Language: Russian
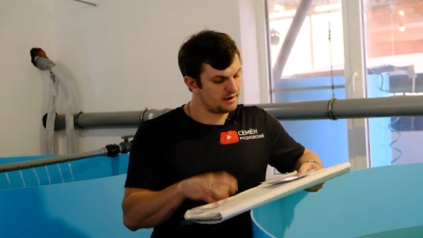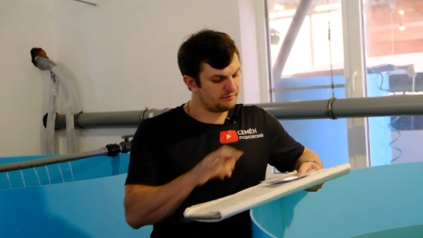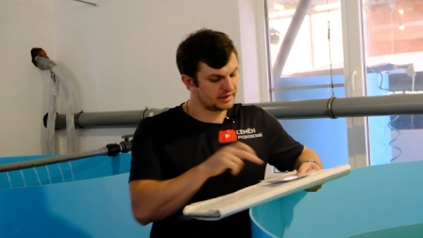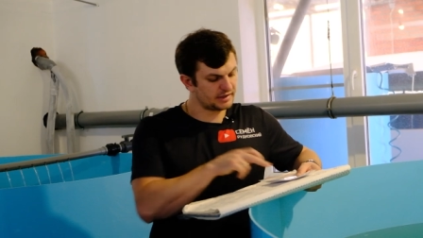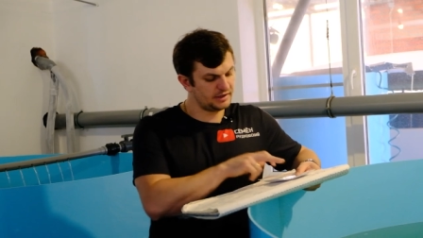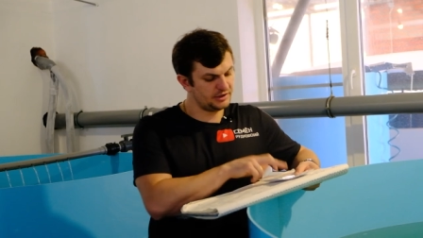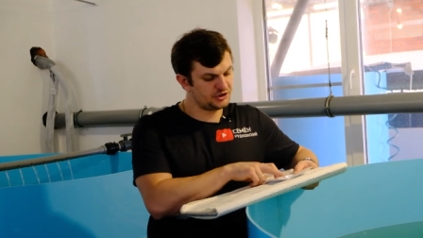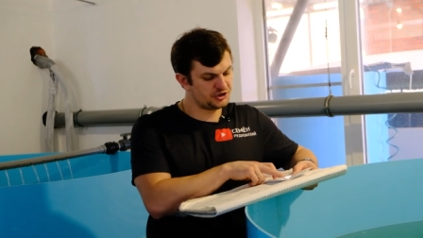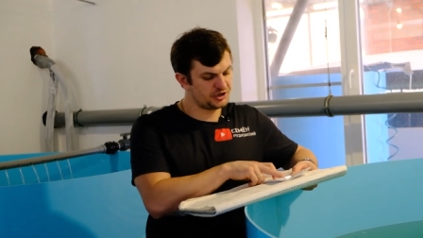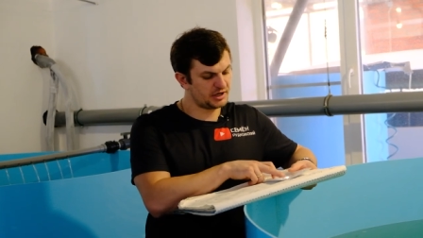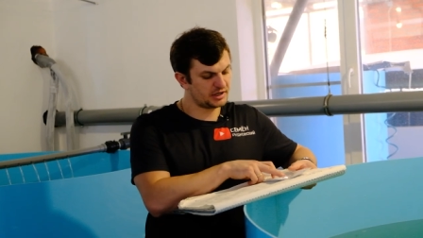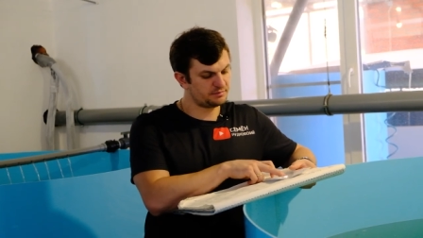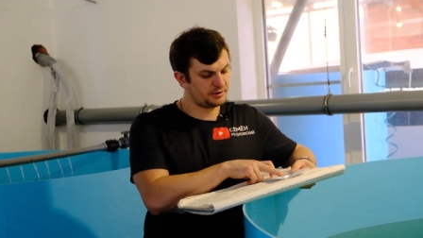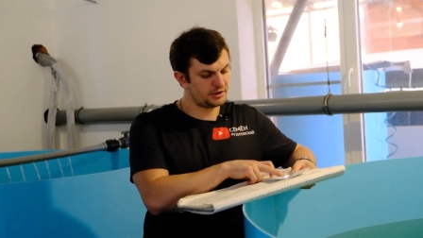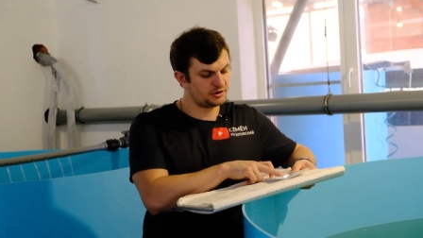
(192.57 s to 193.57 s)
В отличие
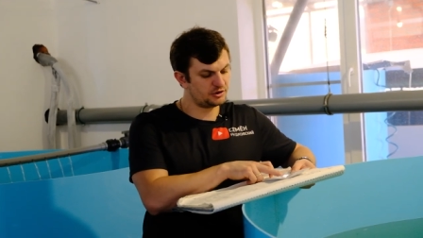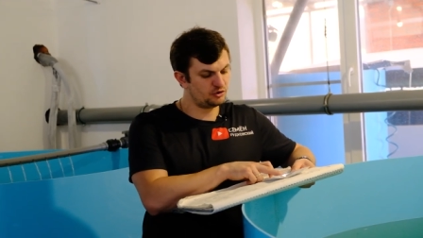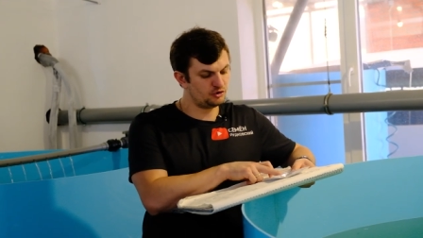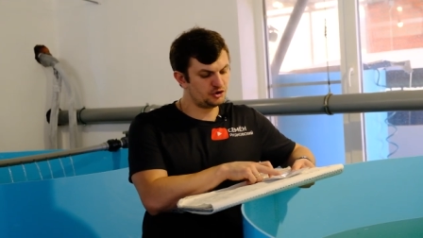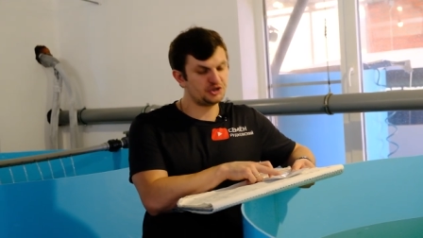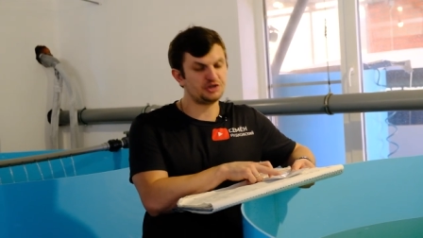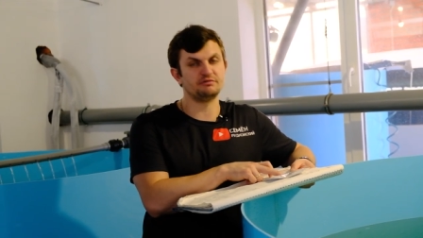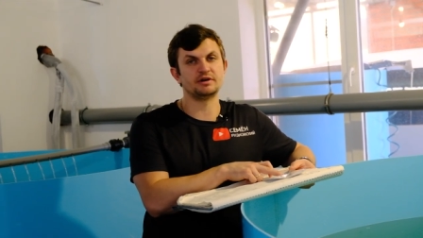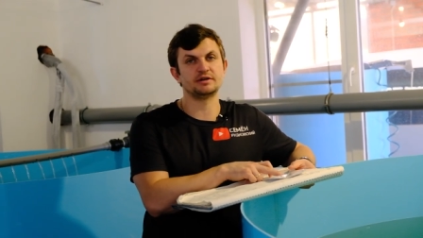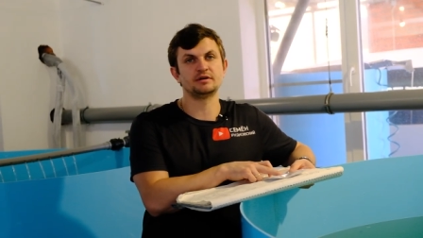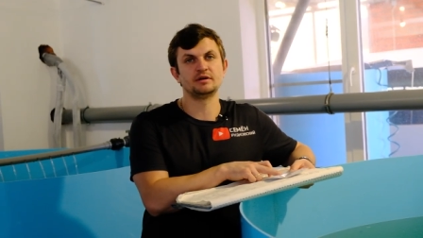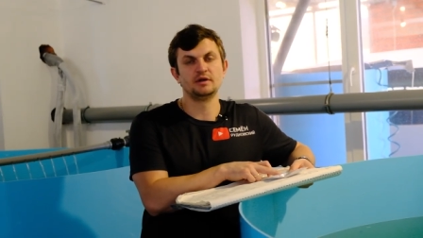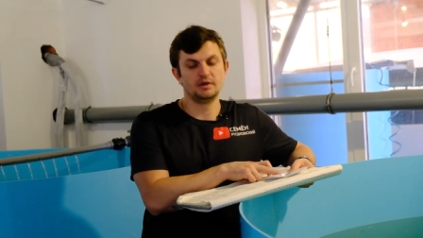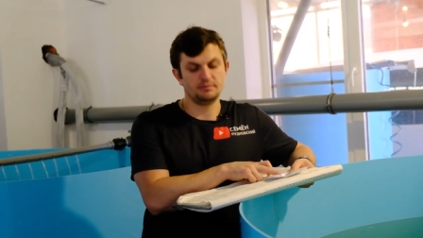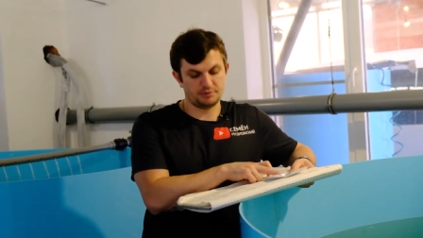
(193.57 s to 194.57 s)
от предыдущего,
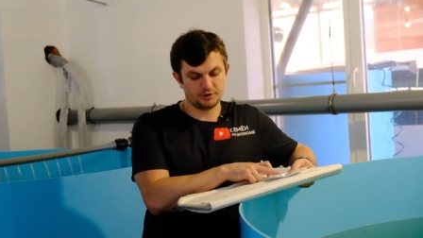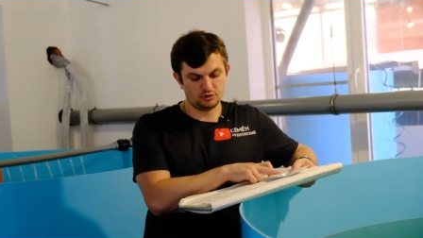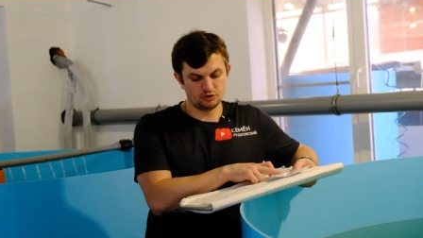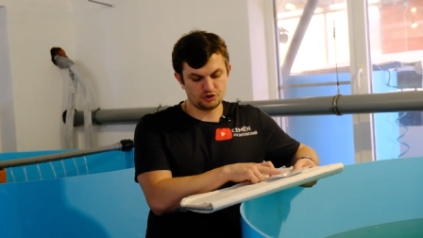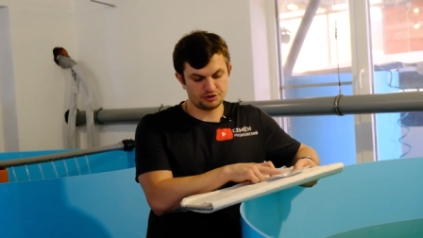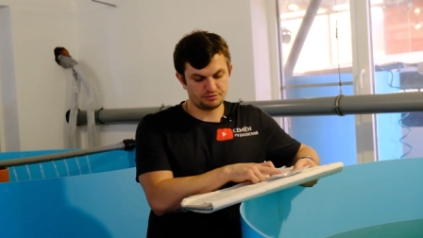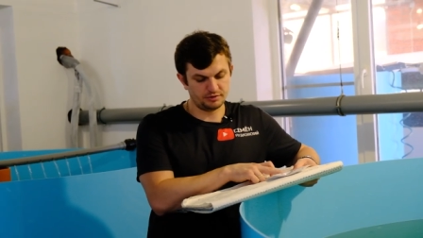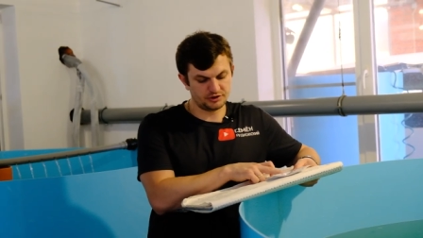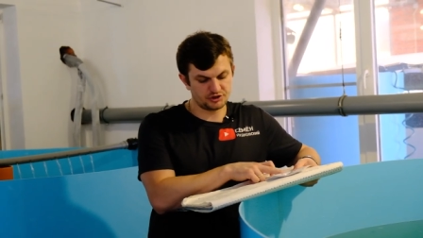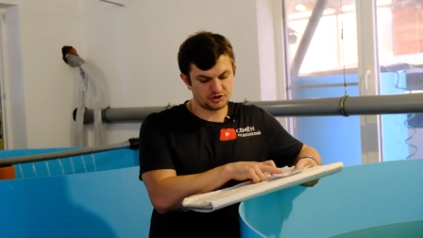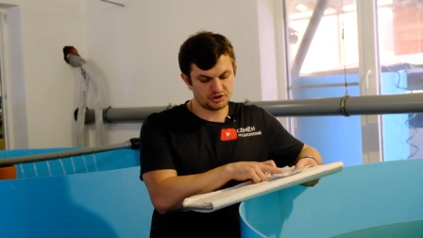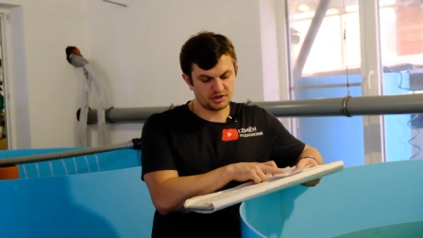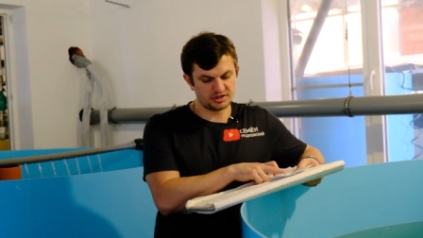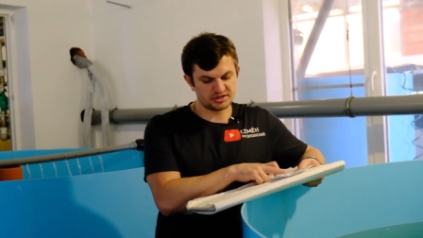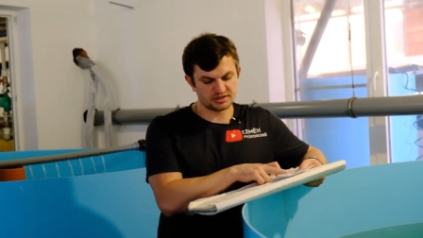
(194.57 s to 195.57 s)
предыдущий был
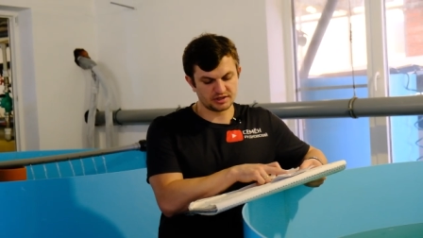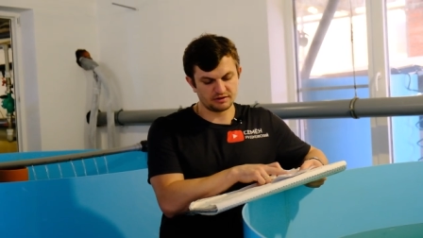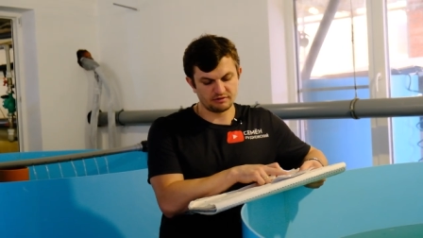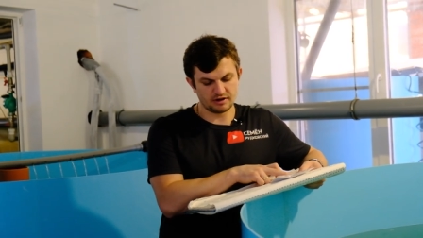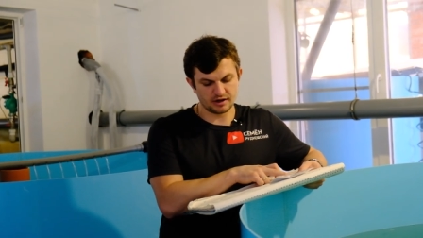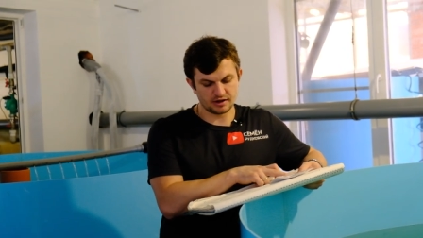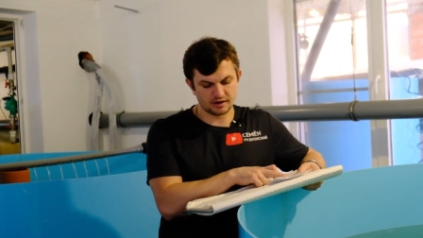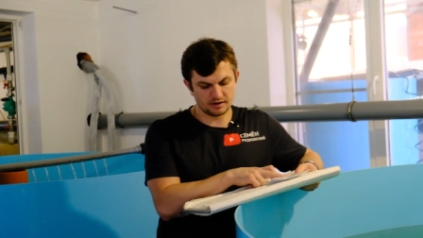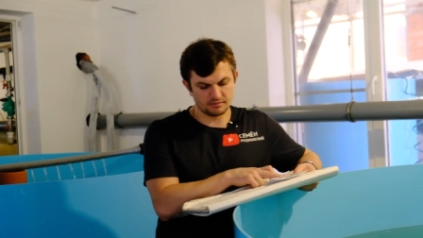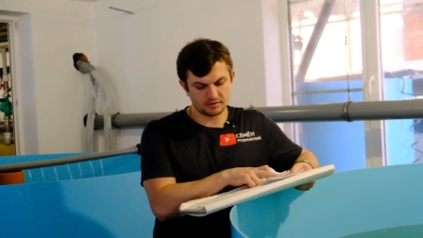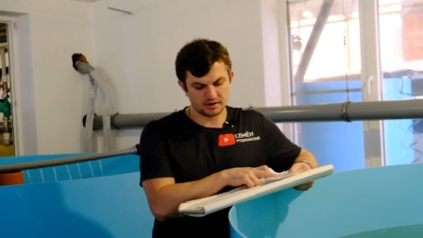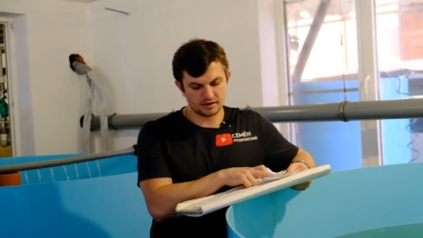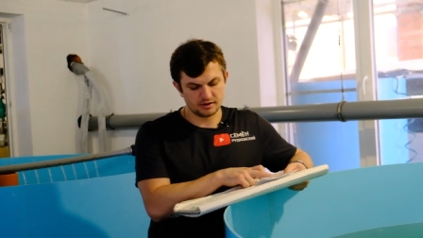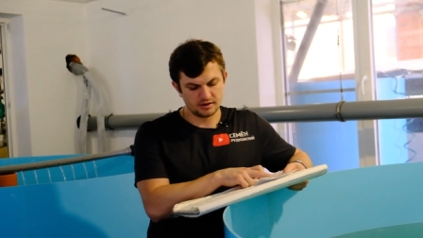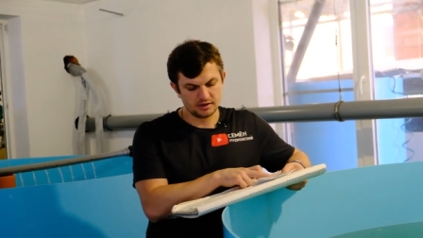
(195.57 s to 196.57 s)
402 грамма.